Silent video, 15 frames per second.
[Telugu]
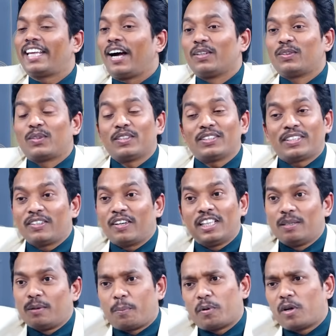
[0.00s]
అంటే అదృష్టం
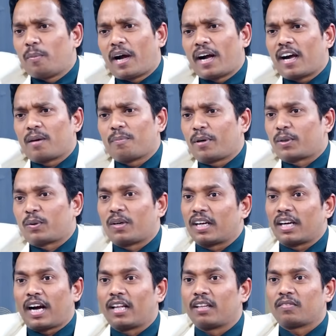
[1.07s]
కొలిది ఎప్పుడో బంగారం
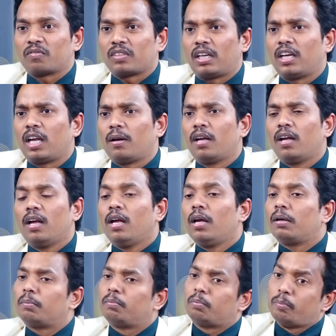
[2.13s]
పట్టుకోవడం కాదు నేను
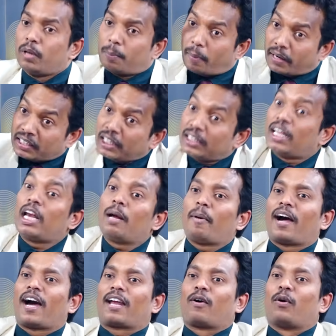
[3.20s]
మీరు పట్టిందల్లా
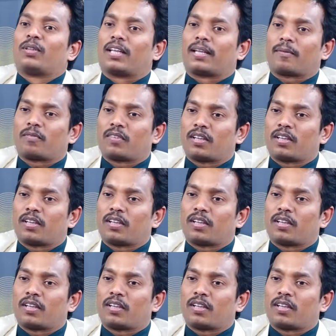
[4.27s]
బంగారం అవుతుంది